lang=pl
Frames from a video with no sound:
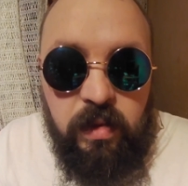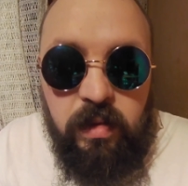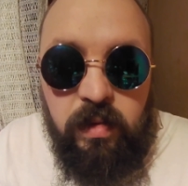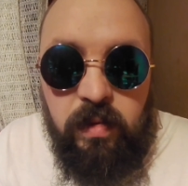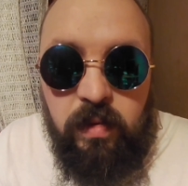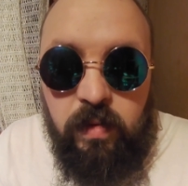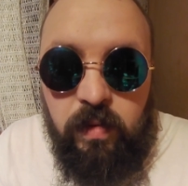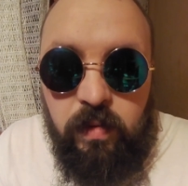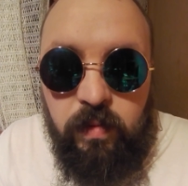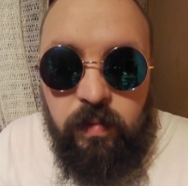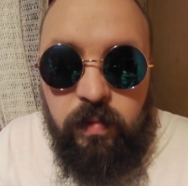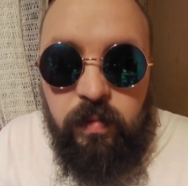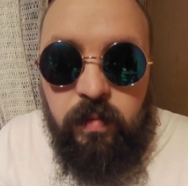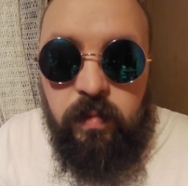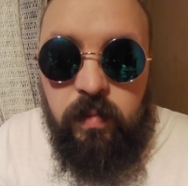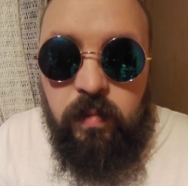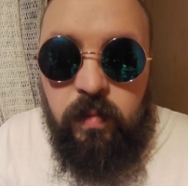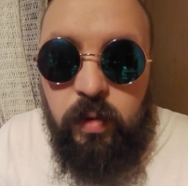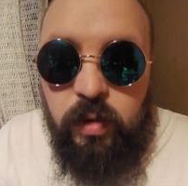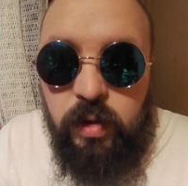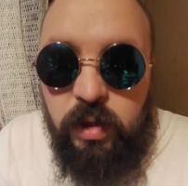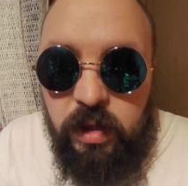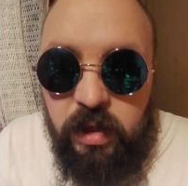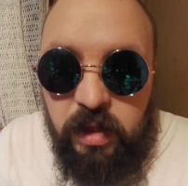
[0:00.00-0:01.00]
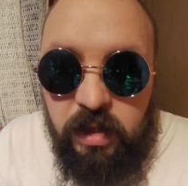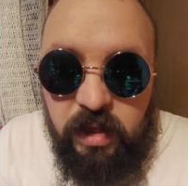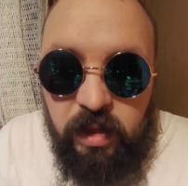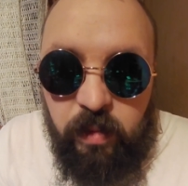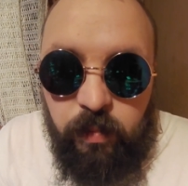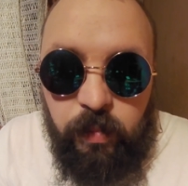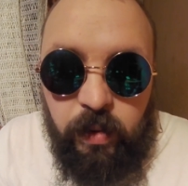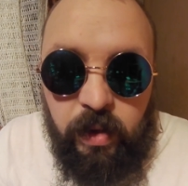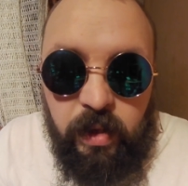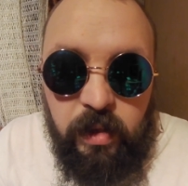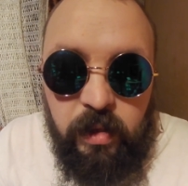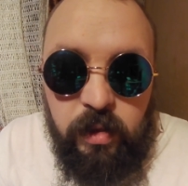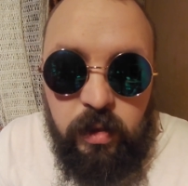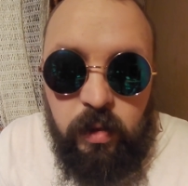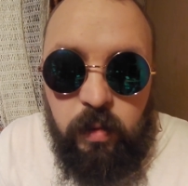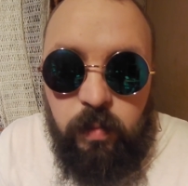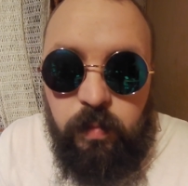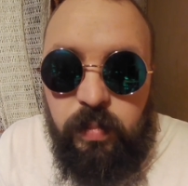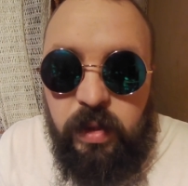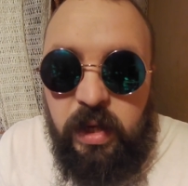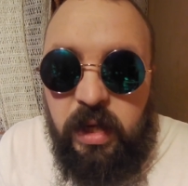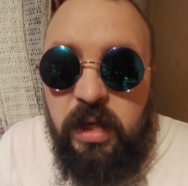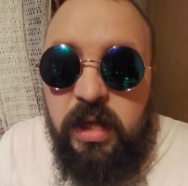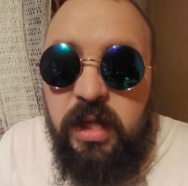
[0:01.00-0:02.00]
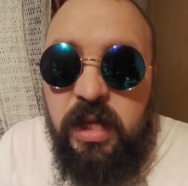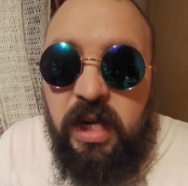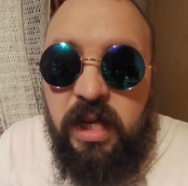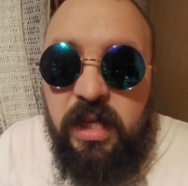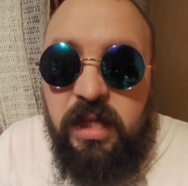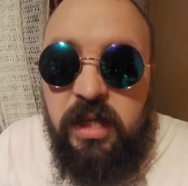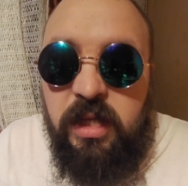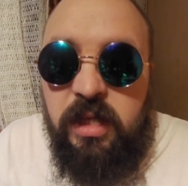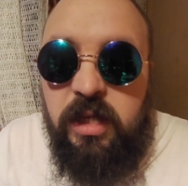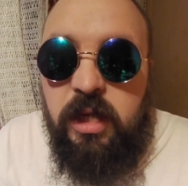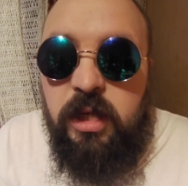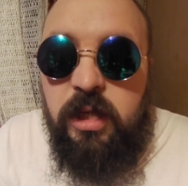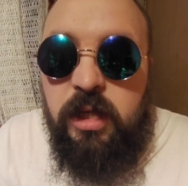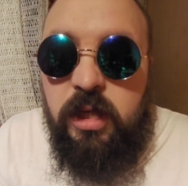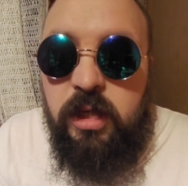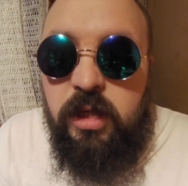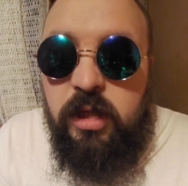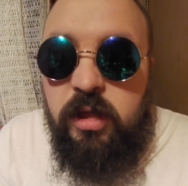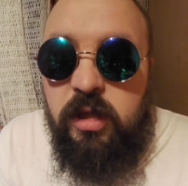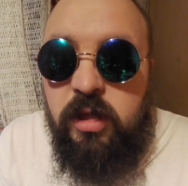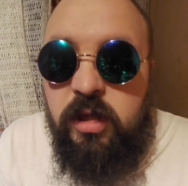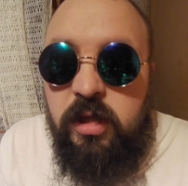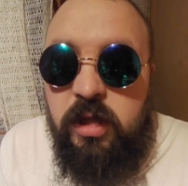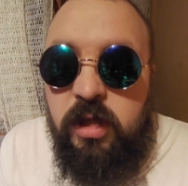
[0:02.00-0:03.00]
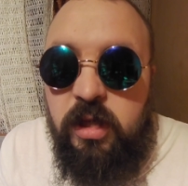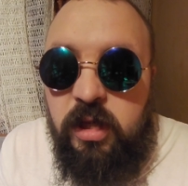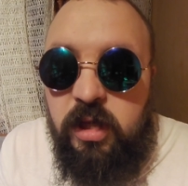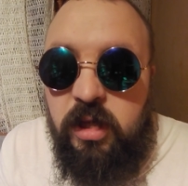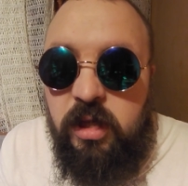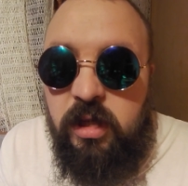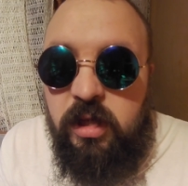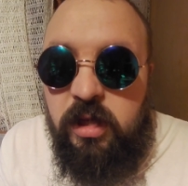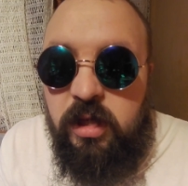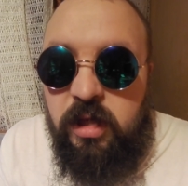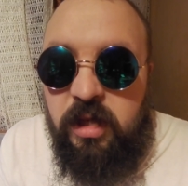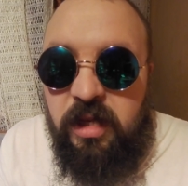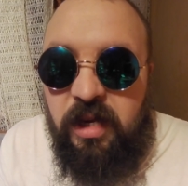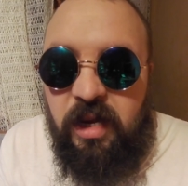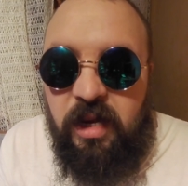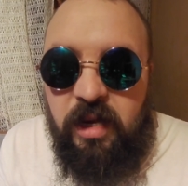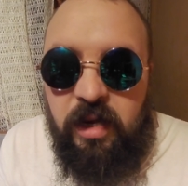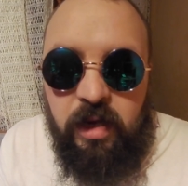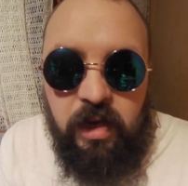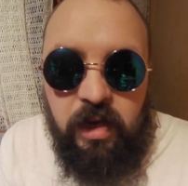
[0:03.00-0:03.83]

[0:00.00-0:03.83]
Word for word: to możecie zapalić o 5 razy 10, 30, tak?